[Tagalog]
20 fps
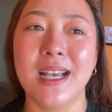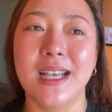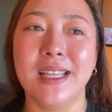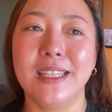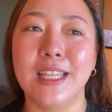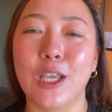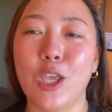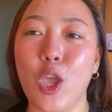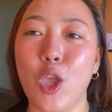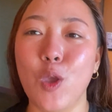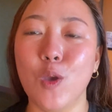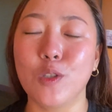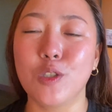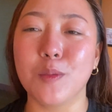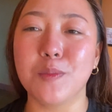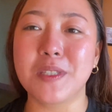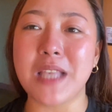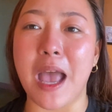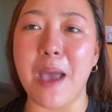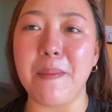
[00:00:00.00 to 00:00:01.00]

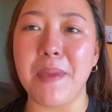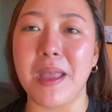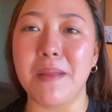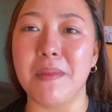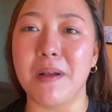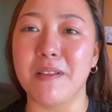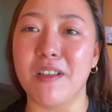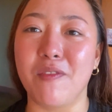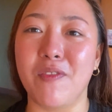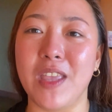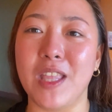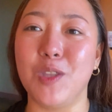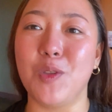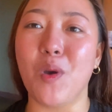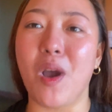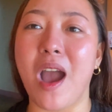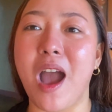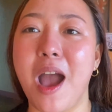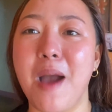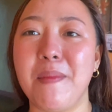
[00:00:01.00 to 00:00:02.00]
nag-YouTube sa amin,
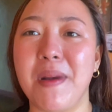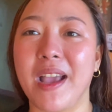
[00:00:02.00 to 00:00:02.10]
mag-video ka,